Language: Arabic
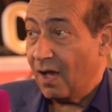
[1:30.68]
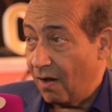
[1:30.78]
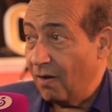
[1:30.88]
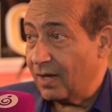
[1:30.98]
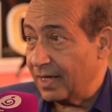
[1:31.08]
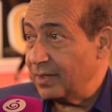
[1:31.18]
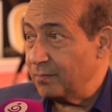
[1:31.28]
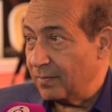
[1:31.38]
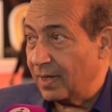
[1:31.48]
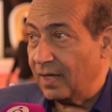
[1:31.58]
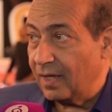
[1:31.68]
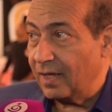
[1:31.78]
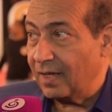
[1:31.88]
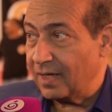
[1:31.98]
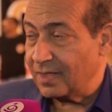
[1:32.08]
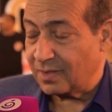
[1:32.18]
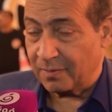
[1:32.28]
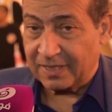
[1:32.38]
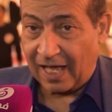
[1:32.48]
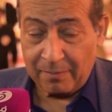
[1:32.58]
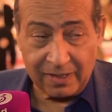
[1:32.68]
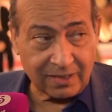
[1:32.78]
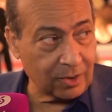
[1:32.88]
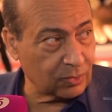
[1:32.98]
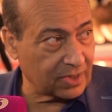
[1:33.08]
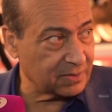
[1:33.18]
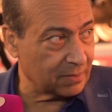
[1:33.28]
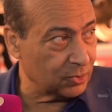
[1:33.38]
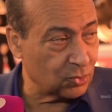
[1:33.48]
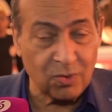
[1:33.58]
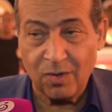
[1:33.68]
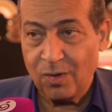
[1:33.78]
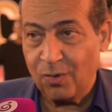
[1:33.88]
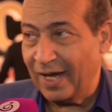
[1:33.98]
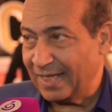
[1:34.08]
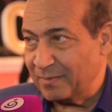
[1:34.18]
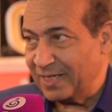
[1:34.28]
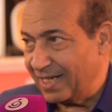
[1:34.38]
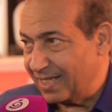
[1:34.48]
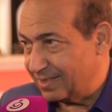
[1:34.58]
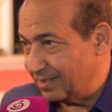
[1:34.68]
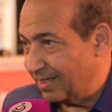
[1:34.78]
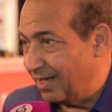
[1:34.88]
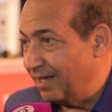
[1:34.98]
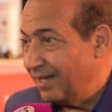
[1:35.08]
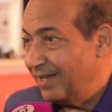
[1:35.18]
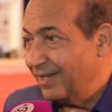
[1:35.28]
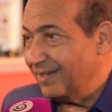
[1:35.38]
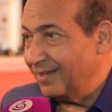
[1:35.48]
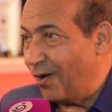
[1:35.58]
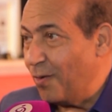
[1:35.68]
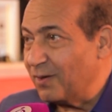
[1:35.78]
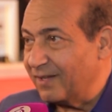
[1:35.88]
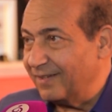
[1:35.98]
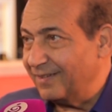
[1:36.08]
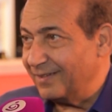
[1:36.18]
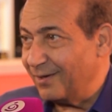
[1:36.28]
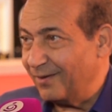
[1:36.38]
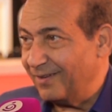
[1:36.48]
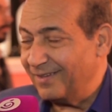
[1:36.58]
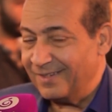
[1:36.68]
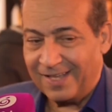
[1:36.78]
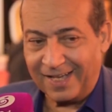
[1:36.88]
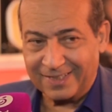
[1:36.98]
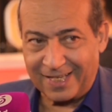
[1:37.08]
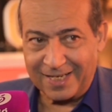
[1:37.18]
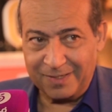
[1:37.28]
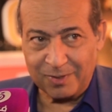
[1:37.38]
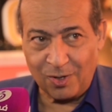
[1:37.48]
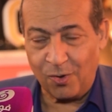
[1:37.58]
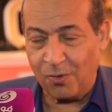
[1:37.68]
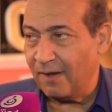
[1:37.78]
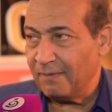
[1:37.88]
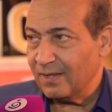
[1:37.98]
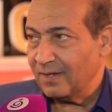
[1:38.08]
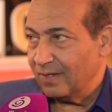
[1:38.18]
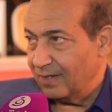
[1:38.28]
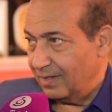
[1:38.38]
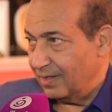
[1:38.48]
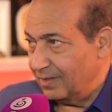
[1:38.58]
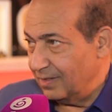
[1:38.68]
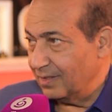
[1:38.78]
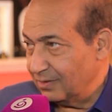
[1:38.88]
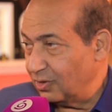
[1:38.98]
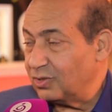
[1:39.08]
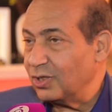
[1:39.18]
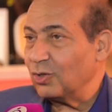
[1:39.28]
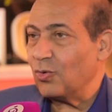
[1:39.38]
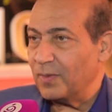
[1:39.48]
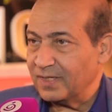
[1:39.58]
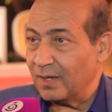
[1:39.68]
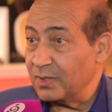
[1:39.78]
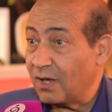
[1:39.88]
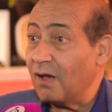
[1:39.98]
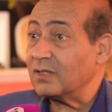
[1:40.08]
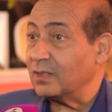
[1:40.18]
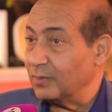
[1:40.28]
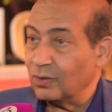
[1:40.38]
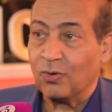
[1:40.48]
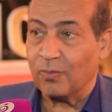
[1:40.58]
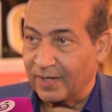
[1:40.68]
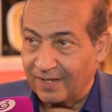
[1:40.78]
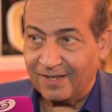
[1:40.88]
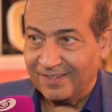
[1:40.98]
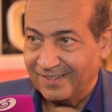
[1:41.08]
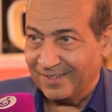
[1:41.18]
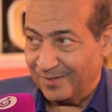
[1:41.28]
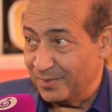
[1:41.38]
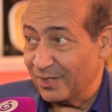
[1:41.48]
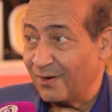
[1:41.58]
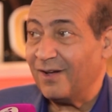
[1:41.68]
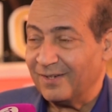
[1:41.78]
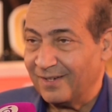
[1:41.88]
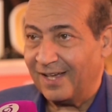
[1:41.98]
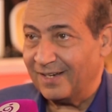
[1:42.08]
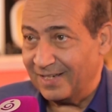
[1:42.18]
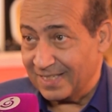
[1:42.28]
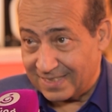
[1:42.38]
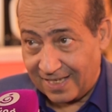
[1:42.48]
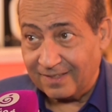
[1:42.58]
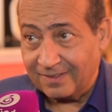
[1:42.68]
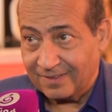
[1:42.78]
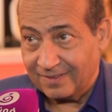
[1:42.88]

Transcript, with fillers: اه كريم آه، انا سميت عملت عنه كتاب سميته واحد من الناس عمق يعني كريم ان هو ضد النجوميه بيخاصم النجوميه بيراهن على الانسان